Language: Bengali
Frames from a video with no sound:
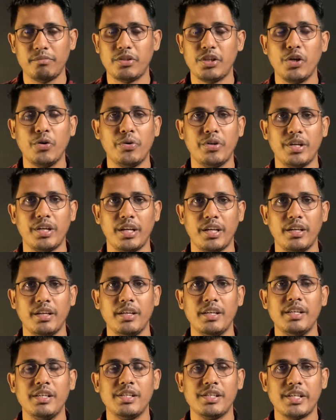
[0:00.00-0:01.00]
সিওরিটি নেই
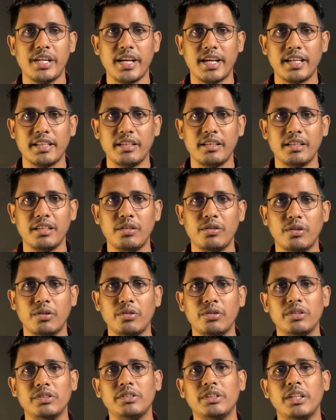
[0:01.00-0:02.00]
সেই ক্ষেত্রে কি করো
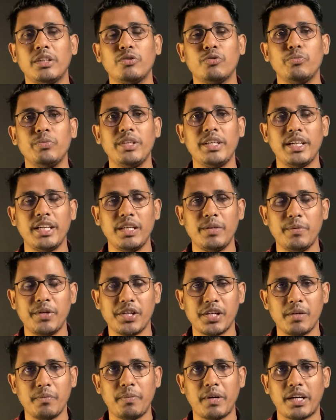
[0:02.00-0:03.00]
যে তুমি
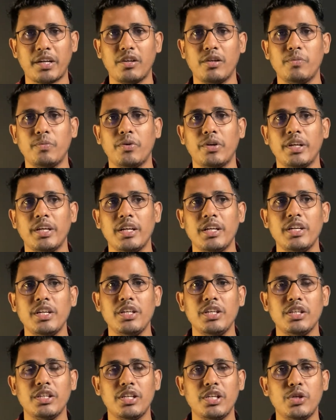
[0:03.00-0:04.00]
ইনভিটেশন পাঠানোর পরে
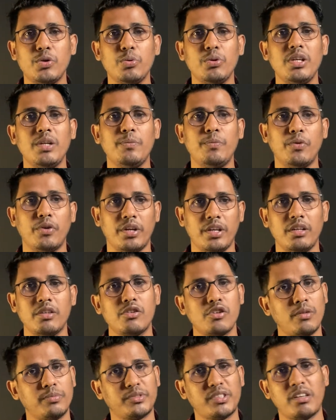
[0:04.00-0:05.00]
কিছুদিন পরে সপ্তাহ
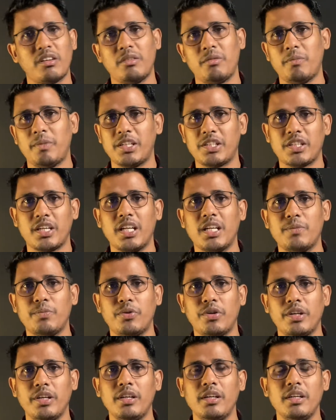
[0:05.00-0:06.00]
সপ্তাহখানা মাসখানেক
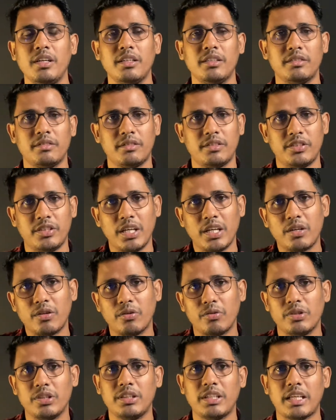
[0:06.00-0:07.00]
পরে চেক
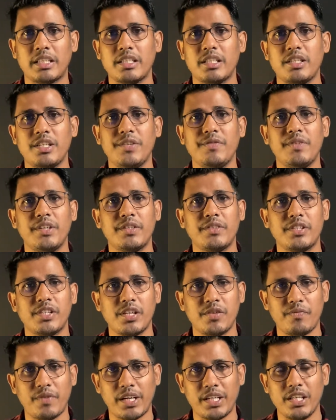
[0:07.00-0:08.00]
করো যে যারা যদি
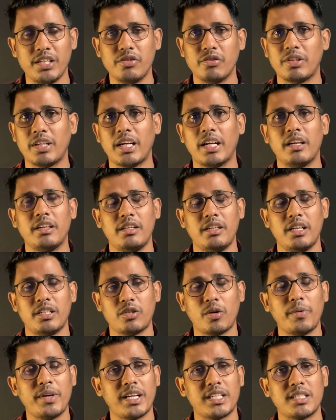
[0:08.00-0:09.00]
ইনভিটেশন পাঠিয়েছো তারা
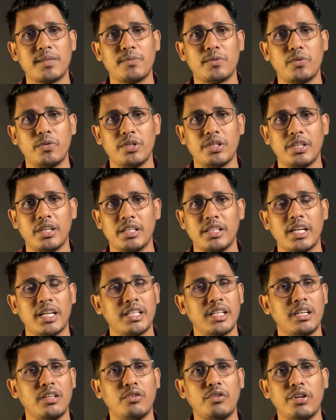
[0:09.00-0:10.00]
সবাই অ্যাকসেপ্ট করেছি না যারা
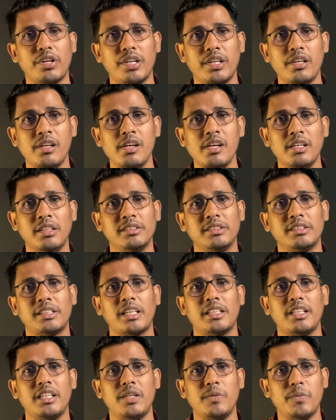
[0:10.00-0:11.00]
যারা করেনি
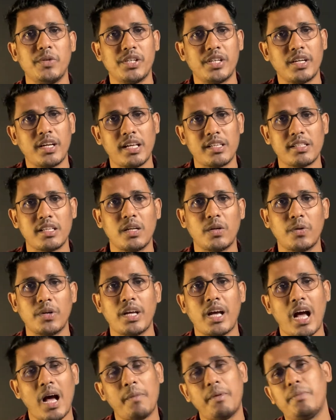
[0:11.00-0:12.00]
তাদের ইনভিটেশন ক্যান্সেল করে
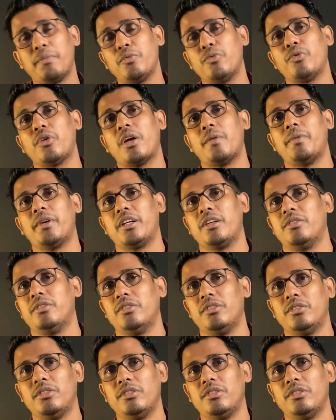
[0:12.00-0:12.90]
আবার পুনরায় পাঠাও